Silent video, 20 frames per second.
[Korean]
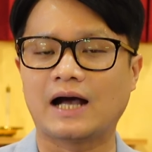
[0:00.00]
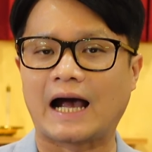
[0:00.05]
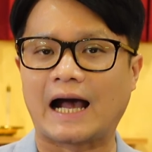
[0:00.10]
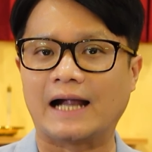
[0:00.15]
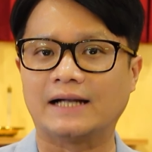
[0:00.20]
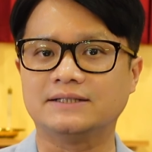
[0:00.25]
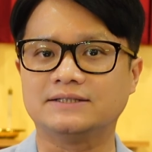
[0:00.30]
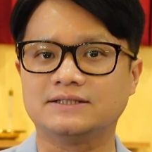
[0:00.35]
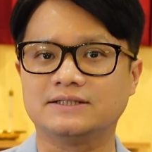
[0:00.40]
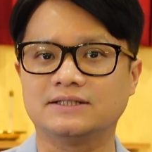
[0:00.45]

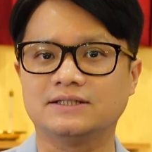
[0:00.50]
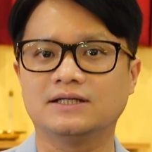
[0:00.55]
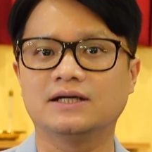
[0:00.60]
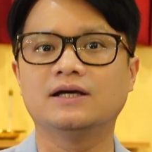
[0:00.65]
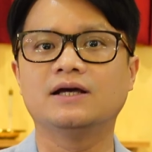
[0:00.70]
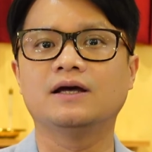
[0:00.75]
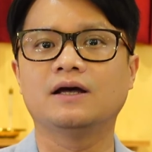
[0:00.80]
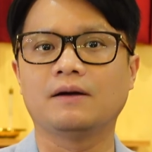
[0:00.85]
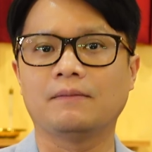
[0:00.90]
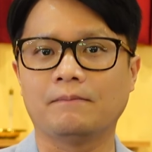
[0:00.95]
알지
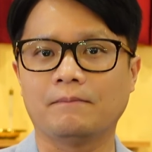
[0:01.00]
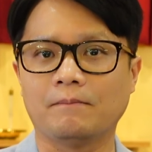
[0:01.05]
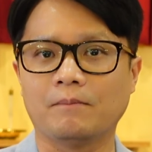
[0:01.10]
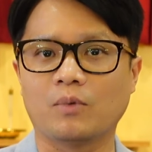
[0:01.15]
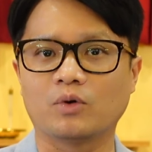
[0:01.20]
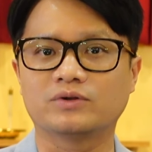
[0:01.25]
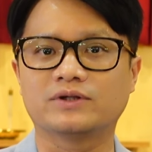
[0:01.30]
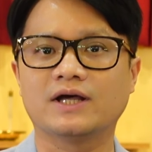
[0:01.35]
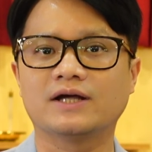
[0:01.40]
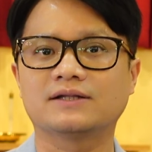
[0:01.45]

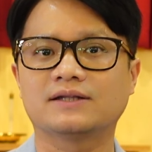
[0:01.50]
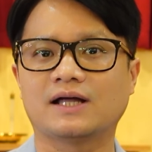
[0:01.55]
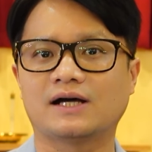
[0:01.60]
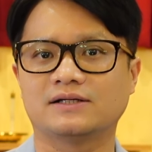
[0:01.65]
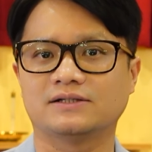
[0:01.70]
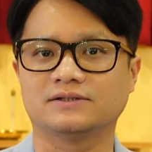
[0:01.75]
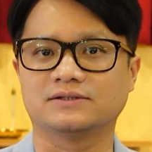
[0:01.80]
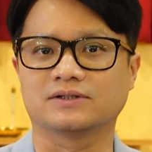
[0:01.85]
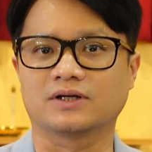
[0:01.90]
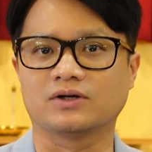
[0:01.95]

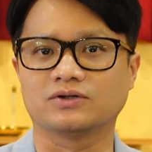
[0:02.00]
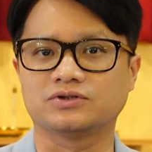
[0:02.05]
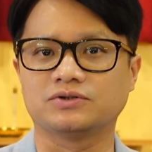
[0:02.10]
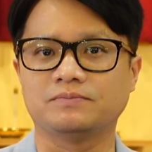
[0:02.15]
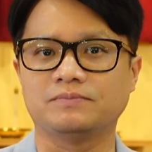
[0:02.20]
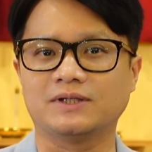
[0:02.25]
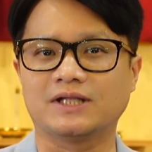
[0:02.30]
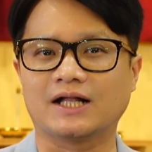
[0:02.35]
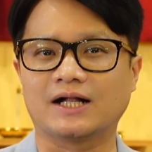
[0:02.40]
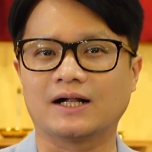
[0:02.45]
못했다는
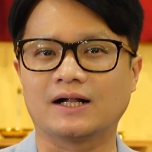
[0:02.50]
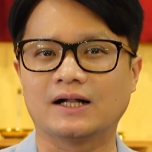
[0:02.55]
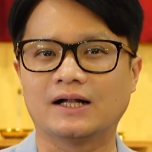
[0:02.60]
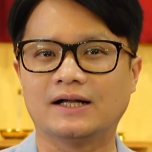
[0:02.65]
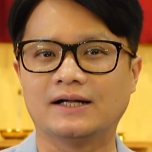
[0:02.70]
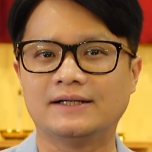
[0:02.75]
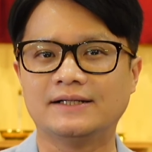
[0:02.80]
것입니다.